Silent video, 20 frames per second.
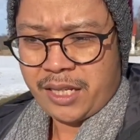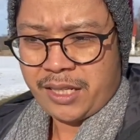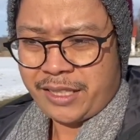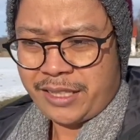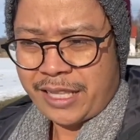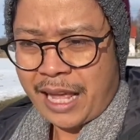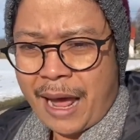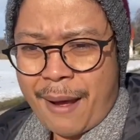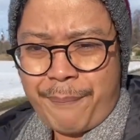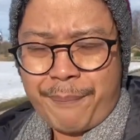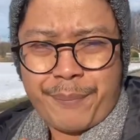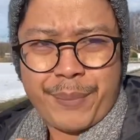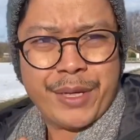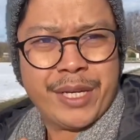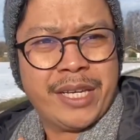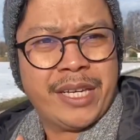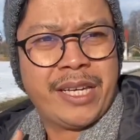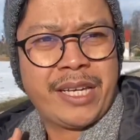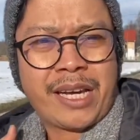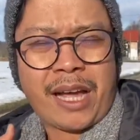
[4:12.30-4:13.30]

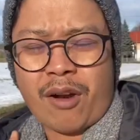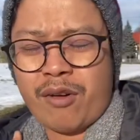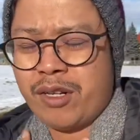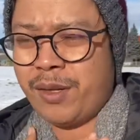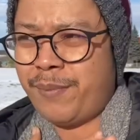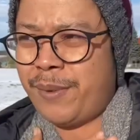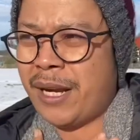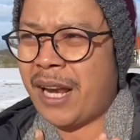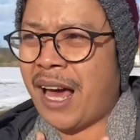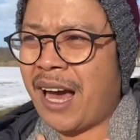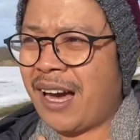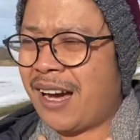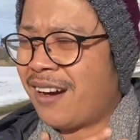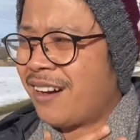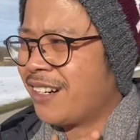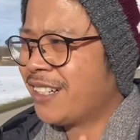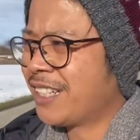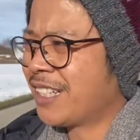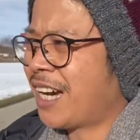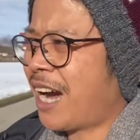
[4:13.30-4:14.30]
tapi kalau dibilang
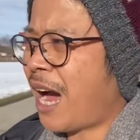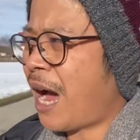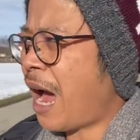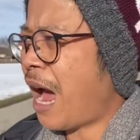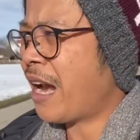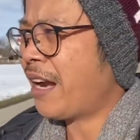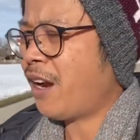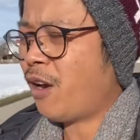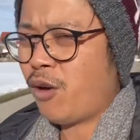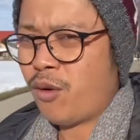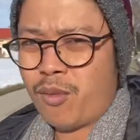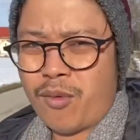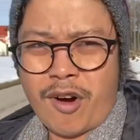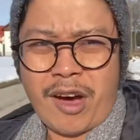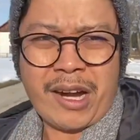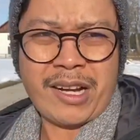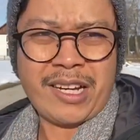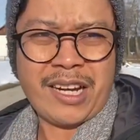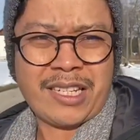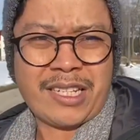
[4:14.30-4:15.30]
enggak ada
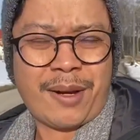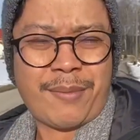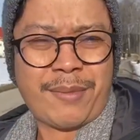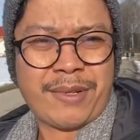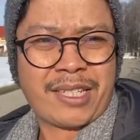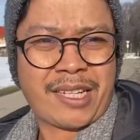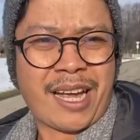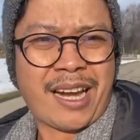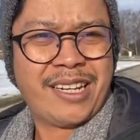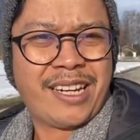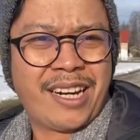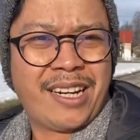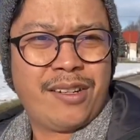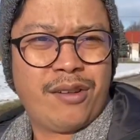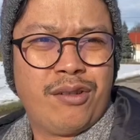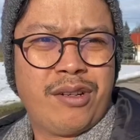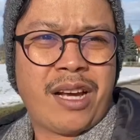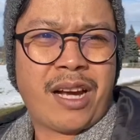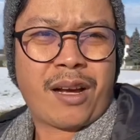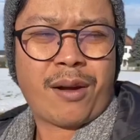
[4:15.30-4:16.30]
hubungannya sama sekali dengan
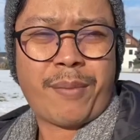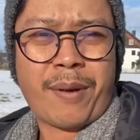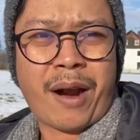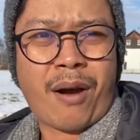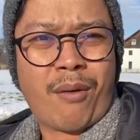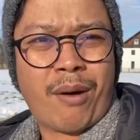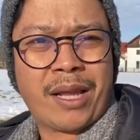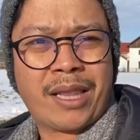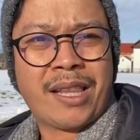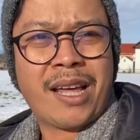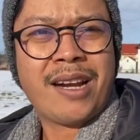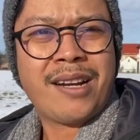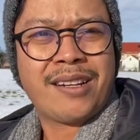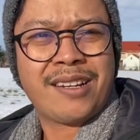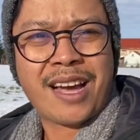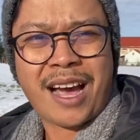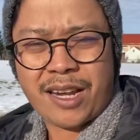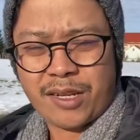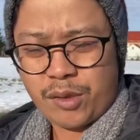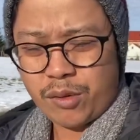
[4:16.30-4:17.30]
dunia keperawatan
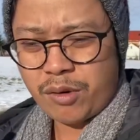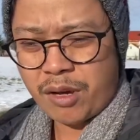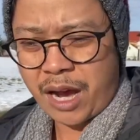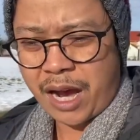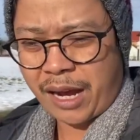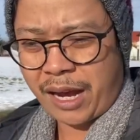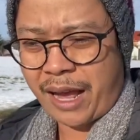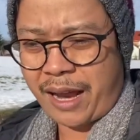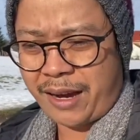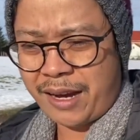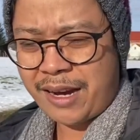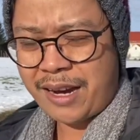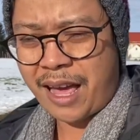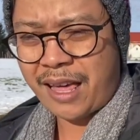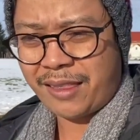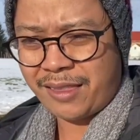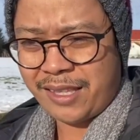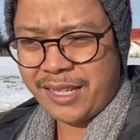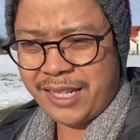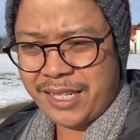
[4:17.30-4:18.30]
enggak juga karena
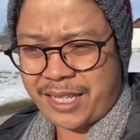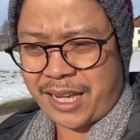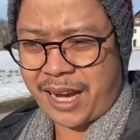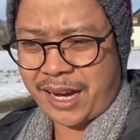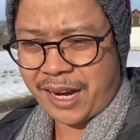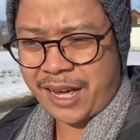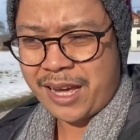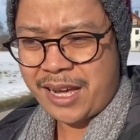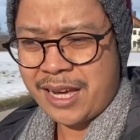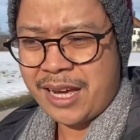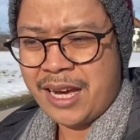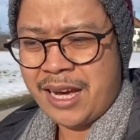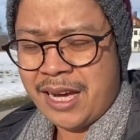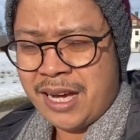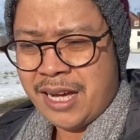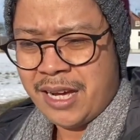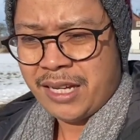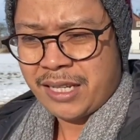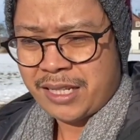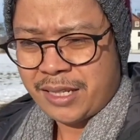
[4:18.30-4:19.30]
nanti di sana
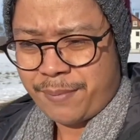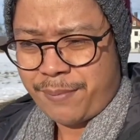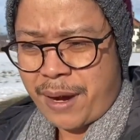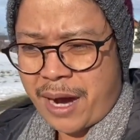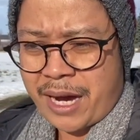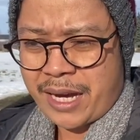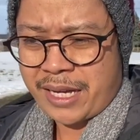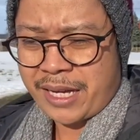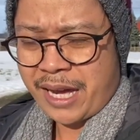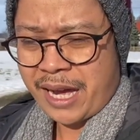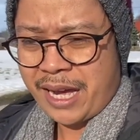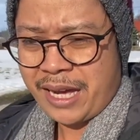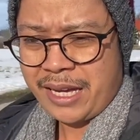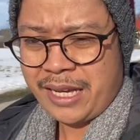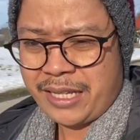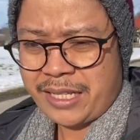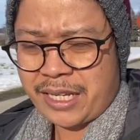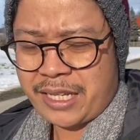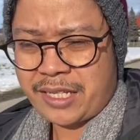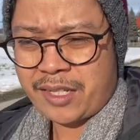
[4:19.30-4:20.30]

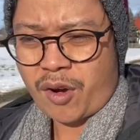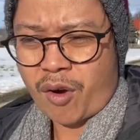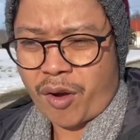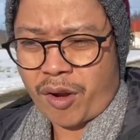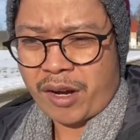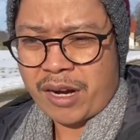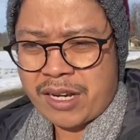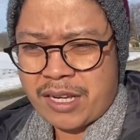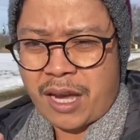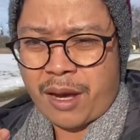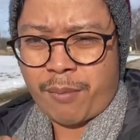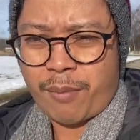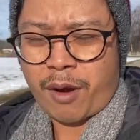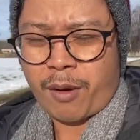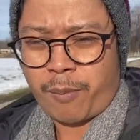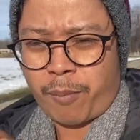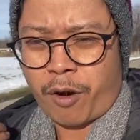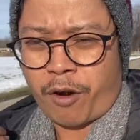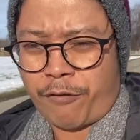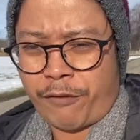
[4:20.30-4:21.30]
sebagai seseorang yang
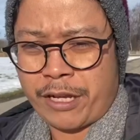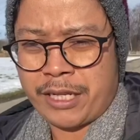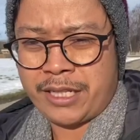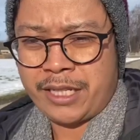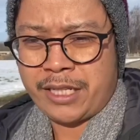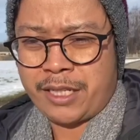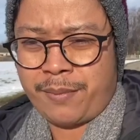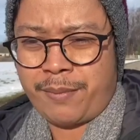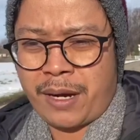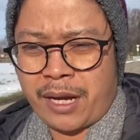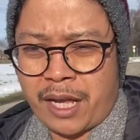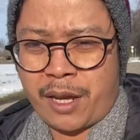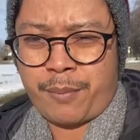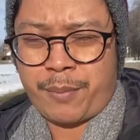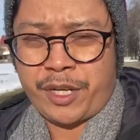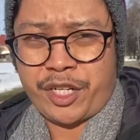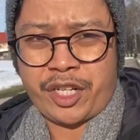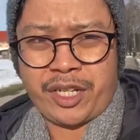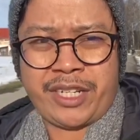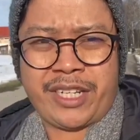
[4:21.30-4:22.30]
berprofesi sebagai
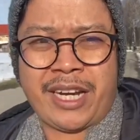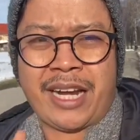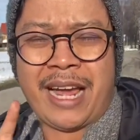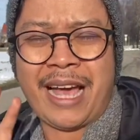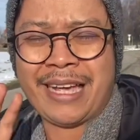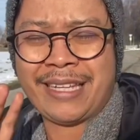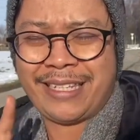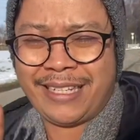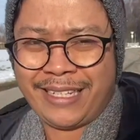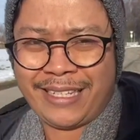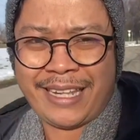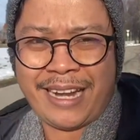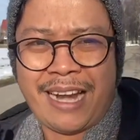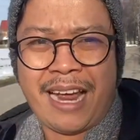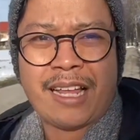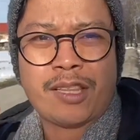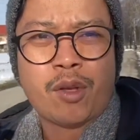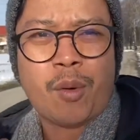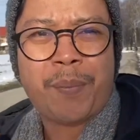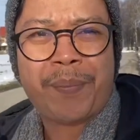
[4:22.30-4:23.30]
physician assistant
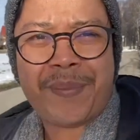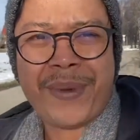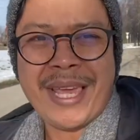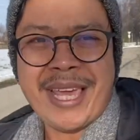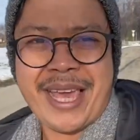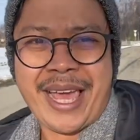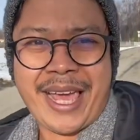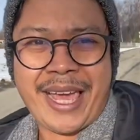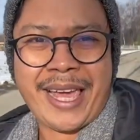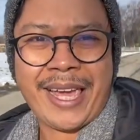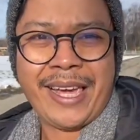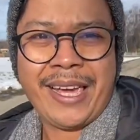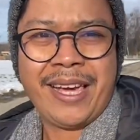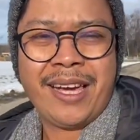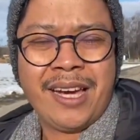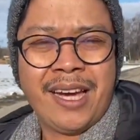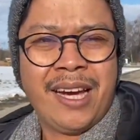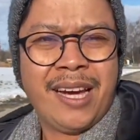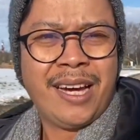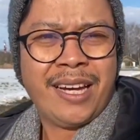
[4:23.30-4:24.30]
atau PA,
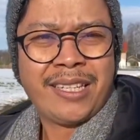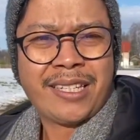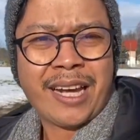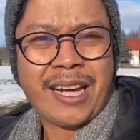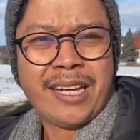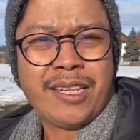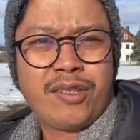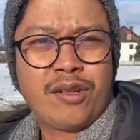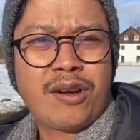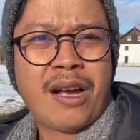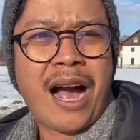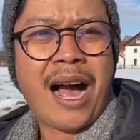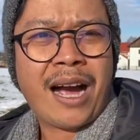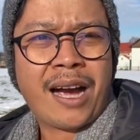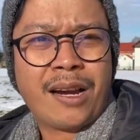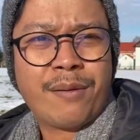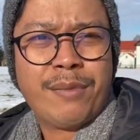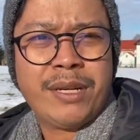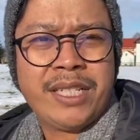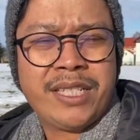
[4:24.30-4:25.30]
saya juga
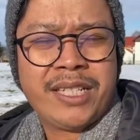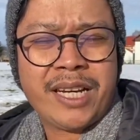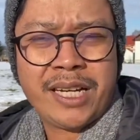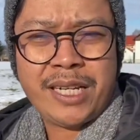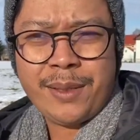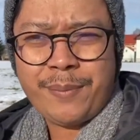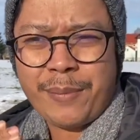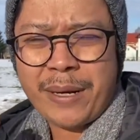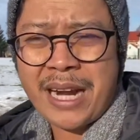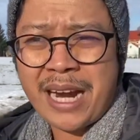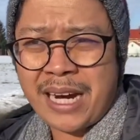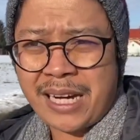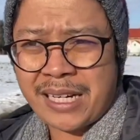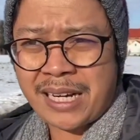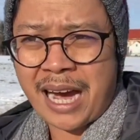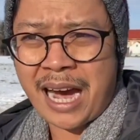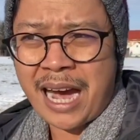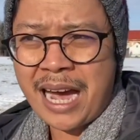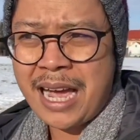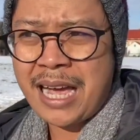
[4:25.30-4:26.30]
akan menjadi
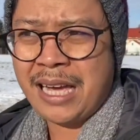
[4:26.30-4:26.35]
penengah